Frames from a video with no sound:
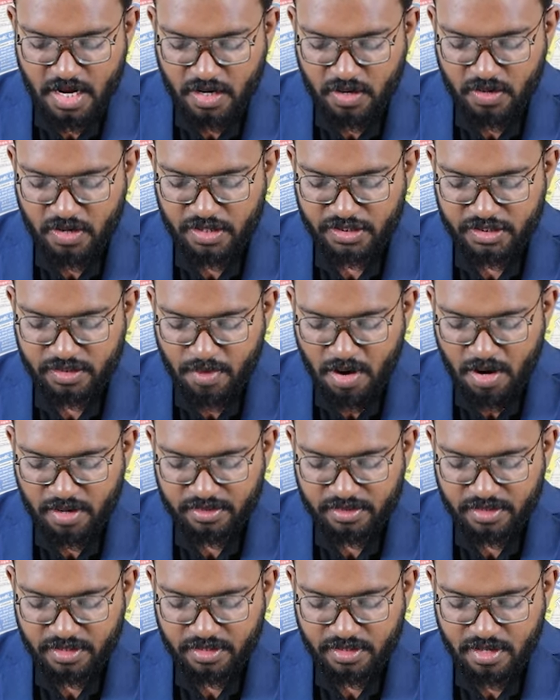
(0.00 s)
கிளிநொச்சி
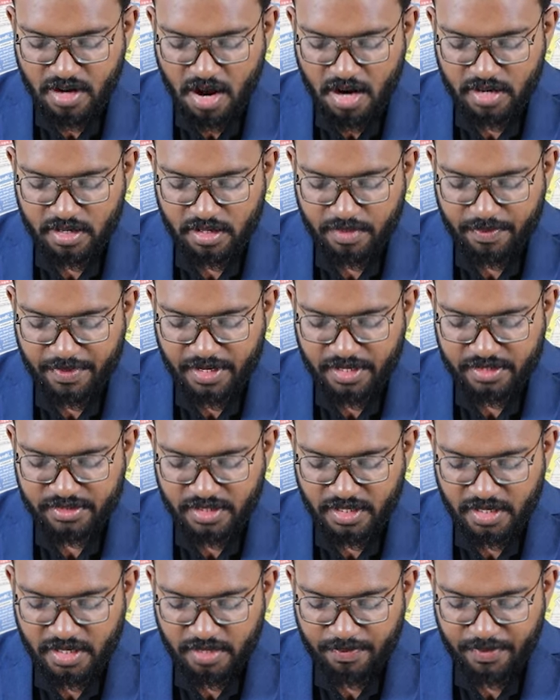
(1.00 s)
மாவட்டத்தில் நான்கு
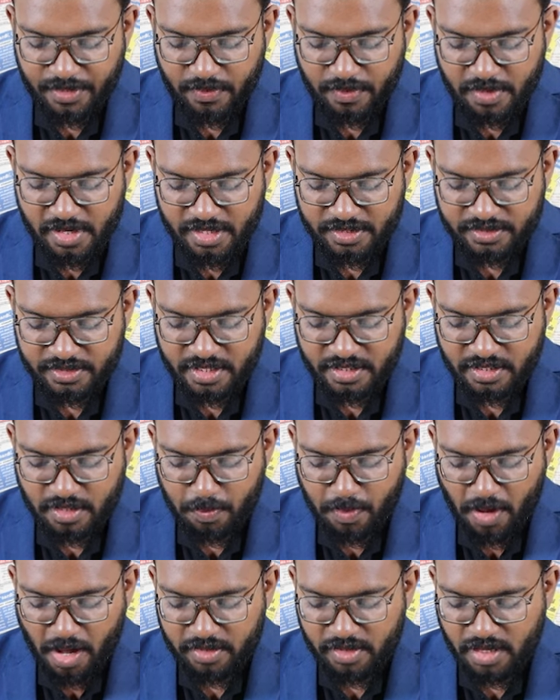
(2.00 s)
பிரேசியலக பிரிவுகளைச் சேர்ந்த
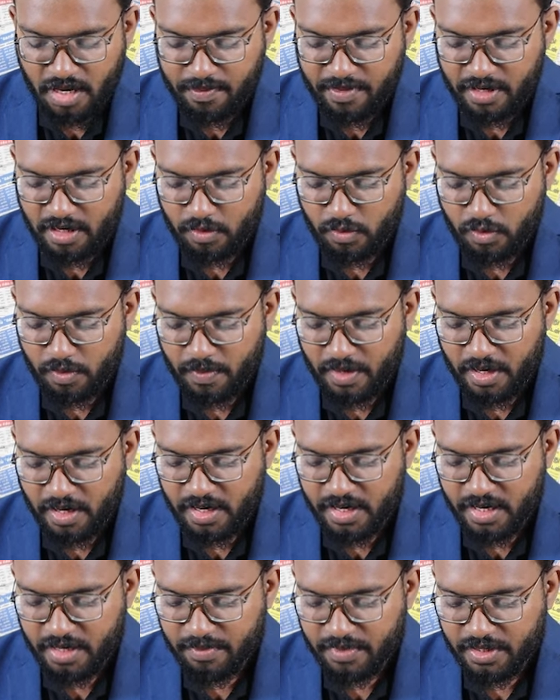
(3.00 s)
பாதிக்கப்பட்ட
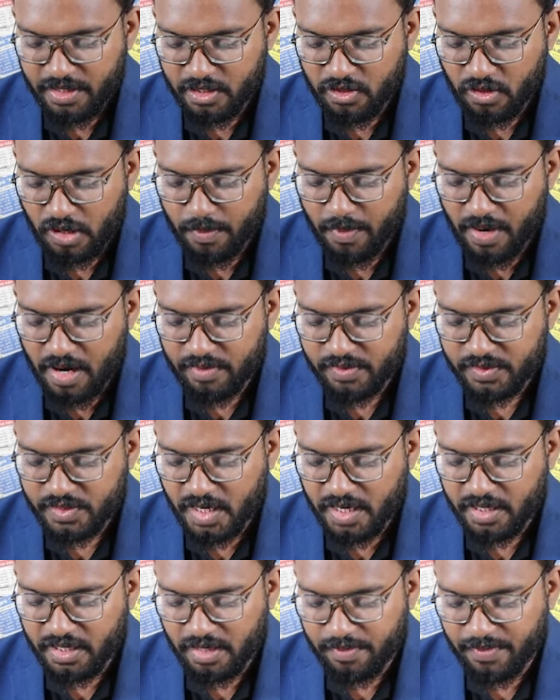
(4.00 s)
குடும்பங்களிடம் இது தொடர்பான
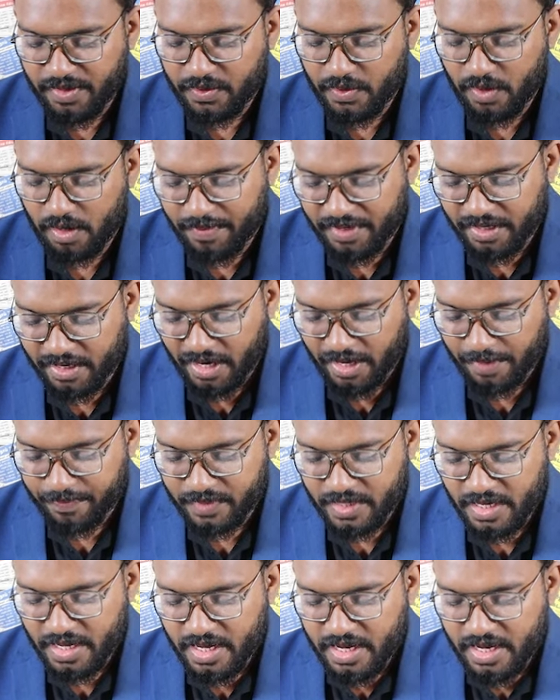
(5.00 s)
விசாரணைகள் மேற்கொள்ளப்பட்டன
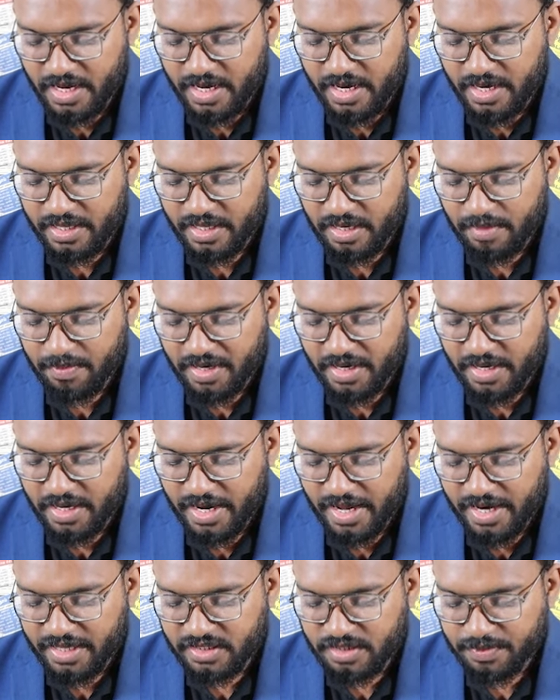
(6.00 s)
இதன்படி
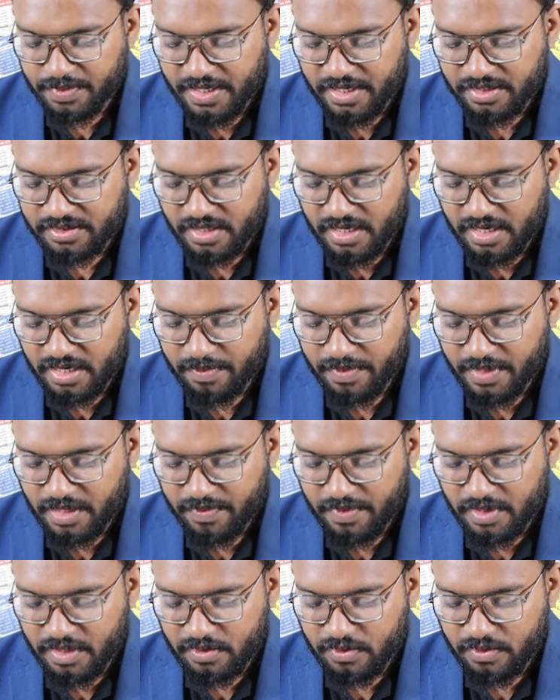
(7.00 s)
கரைச்சி பிரேசியலர்
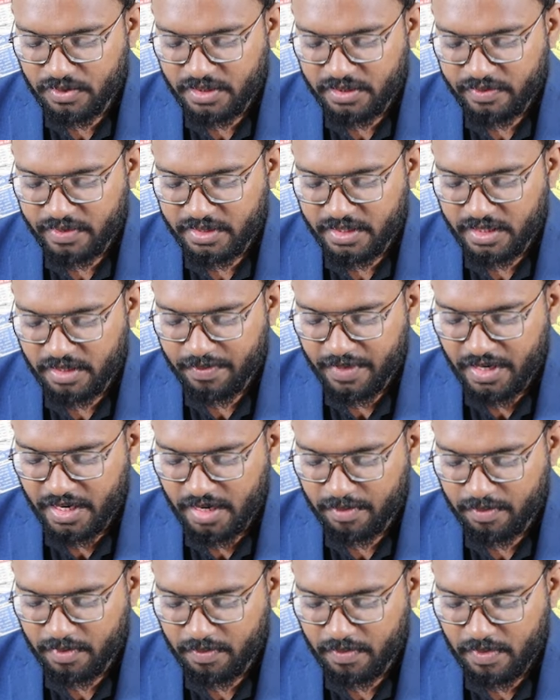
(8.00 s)
பிரிவில் நூற்றி இருபத்தெட்டு
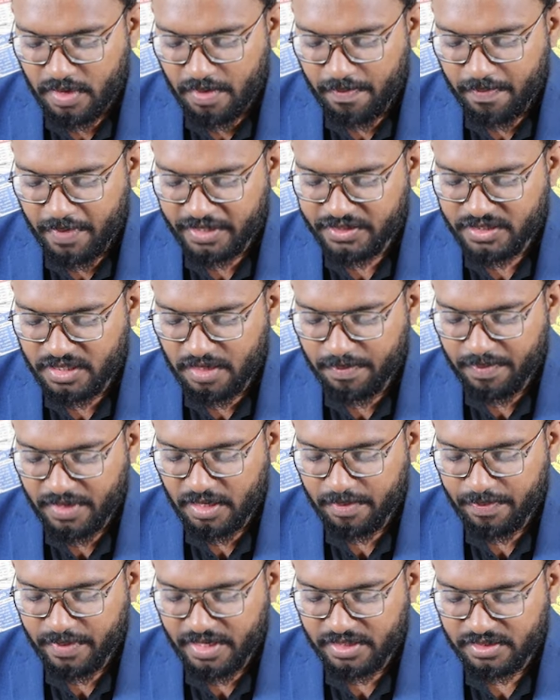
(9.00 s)
பேரிடமும்
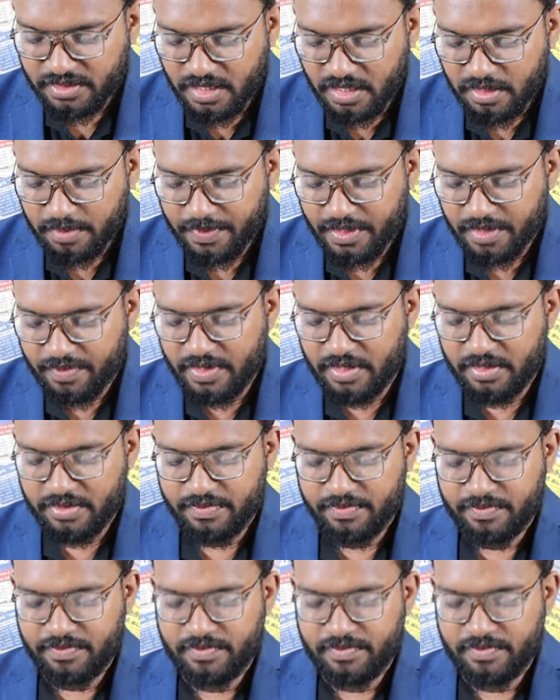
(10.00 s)
பச்சிலைப்பள்ளி பிரேசியலர் பிரிவில்